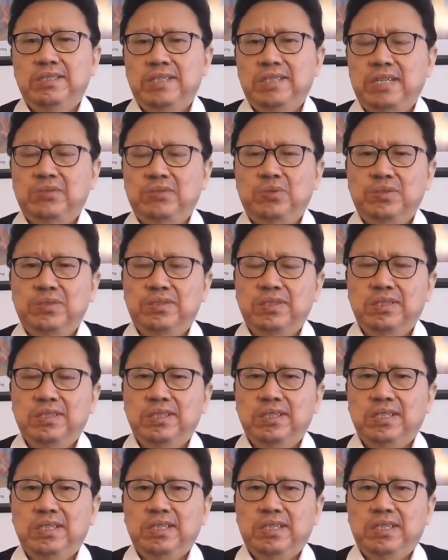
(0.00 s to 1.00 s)
他说是
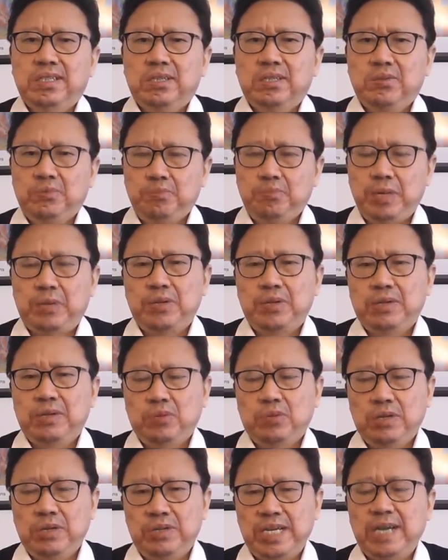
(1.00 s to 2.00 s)
面对
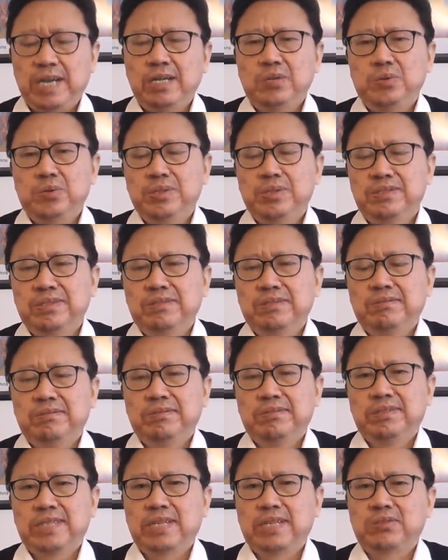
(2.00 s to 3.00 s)
对于香港局势，
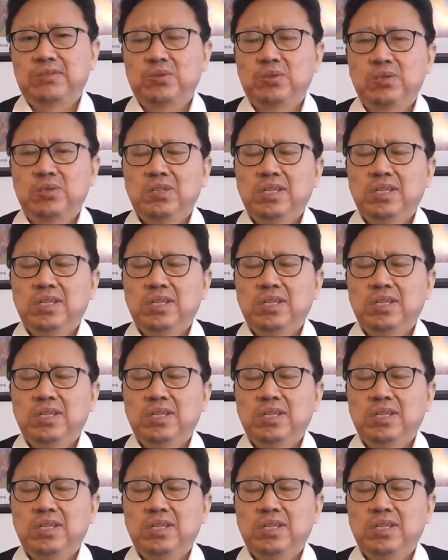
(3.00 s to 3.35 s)
他说